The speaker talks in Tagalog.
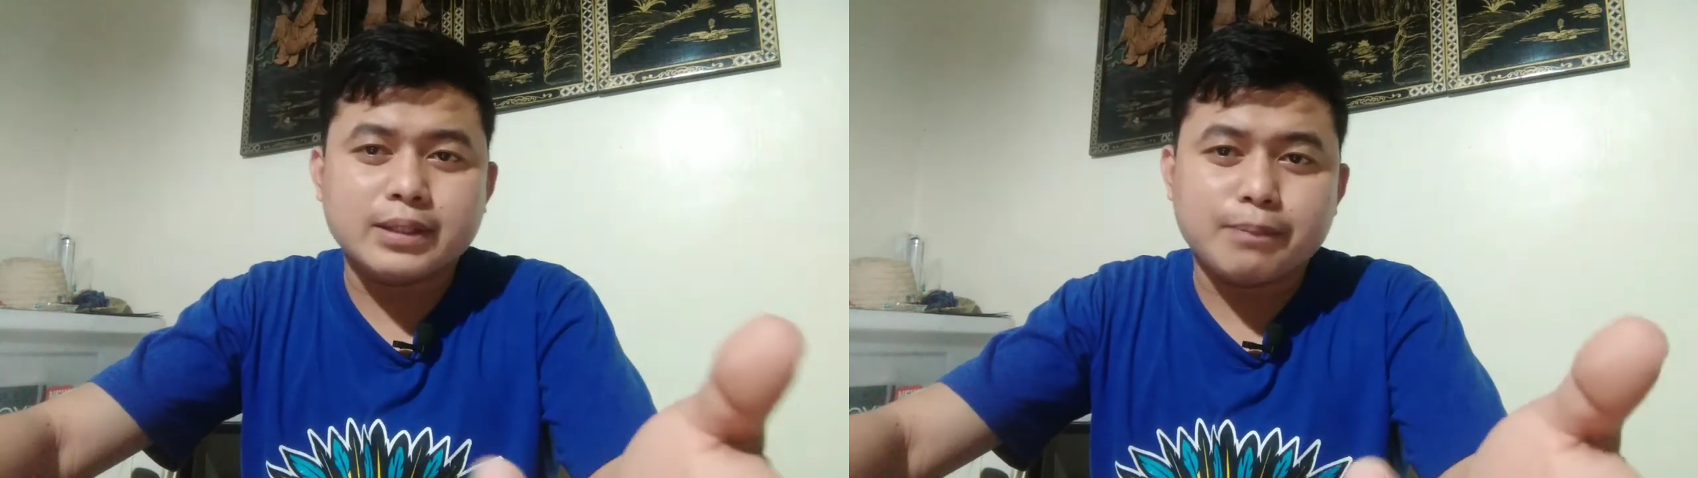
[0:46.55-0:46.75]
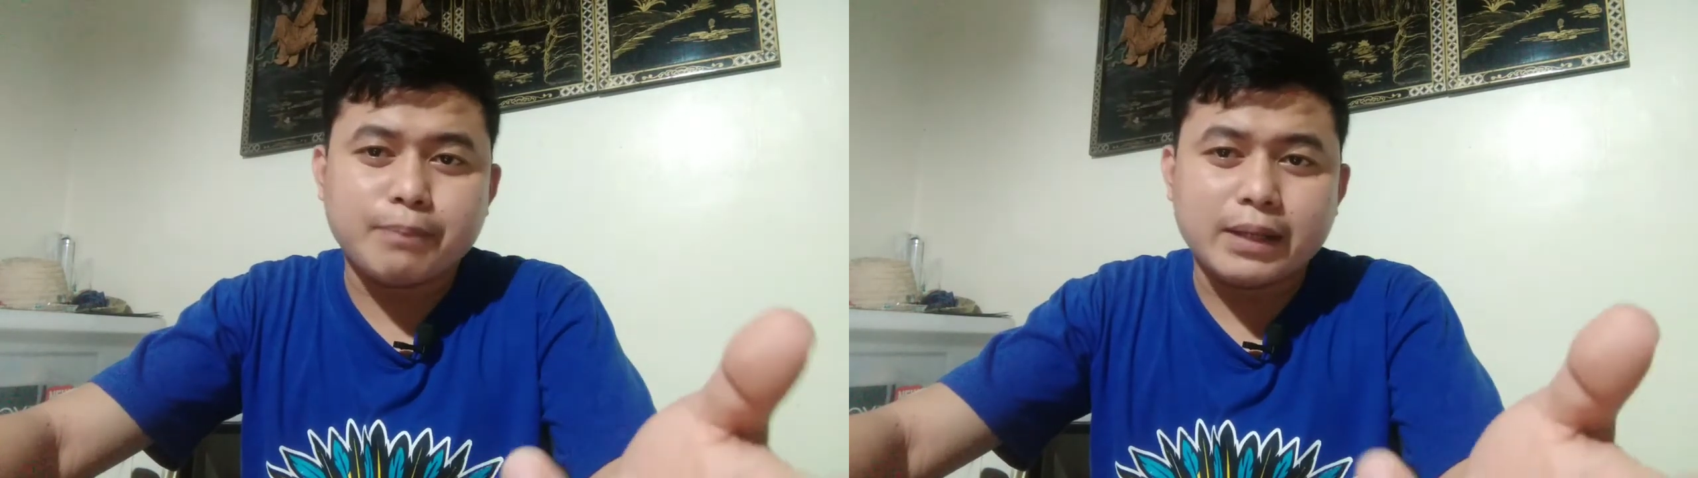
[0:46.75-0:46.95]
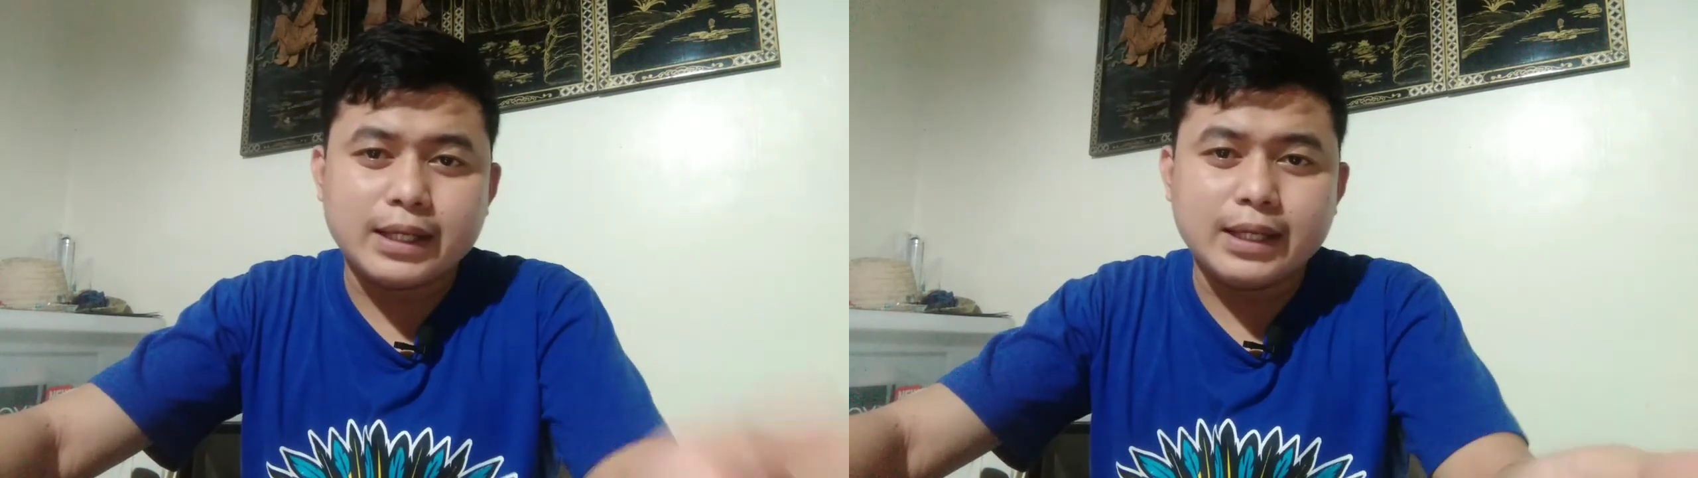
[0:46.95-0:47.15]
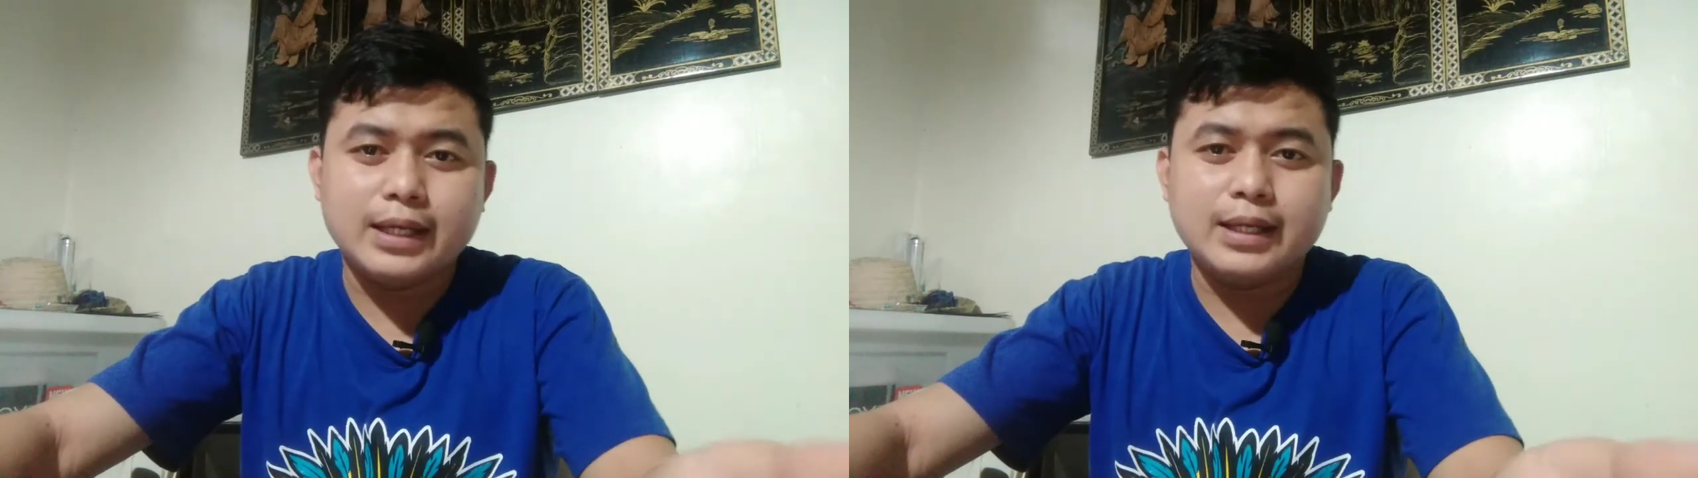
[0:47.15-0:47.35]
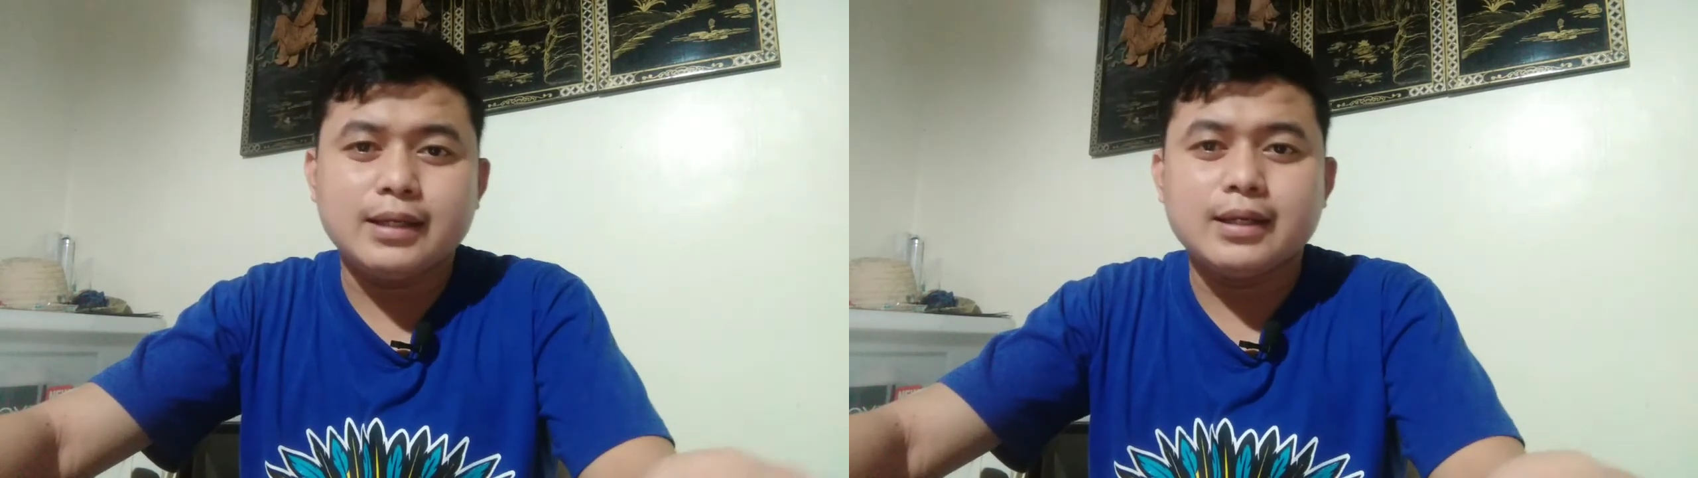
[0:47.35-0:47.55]
sa
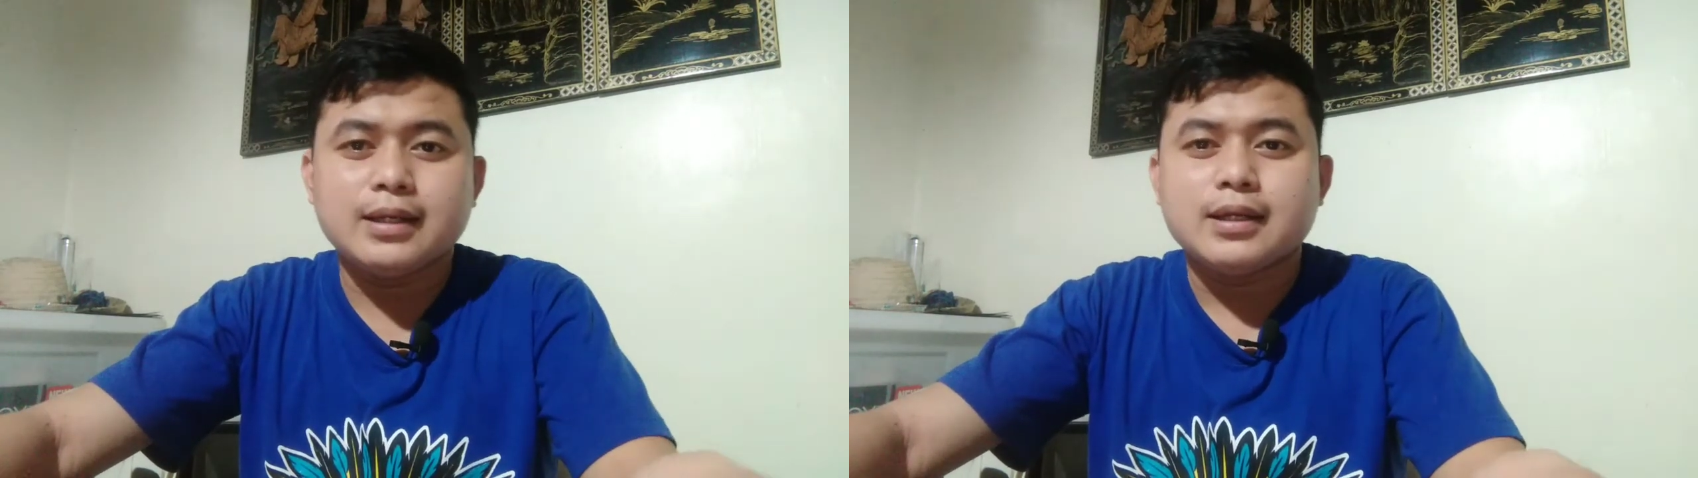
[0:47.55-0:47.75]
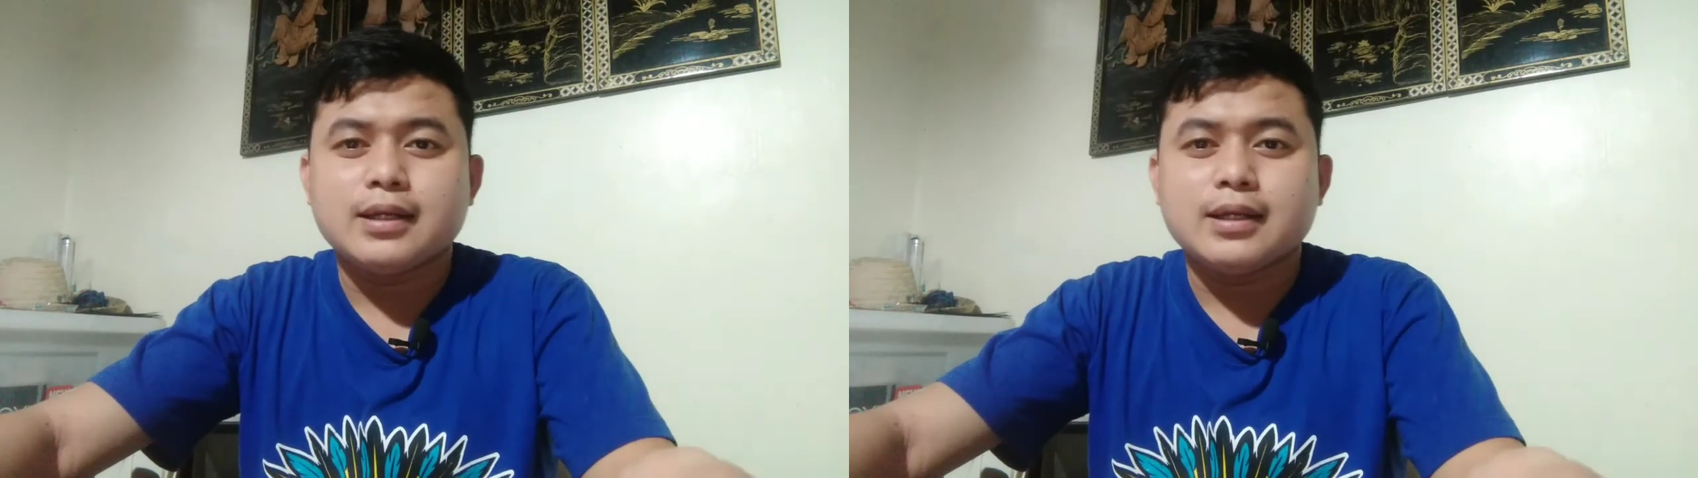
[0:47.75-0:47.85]
paningin.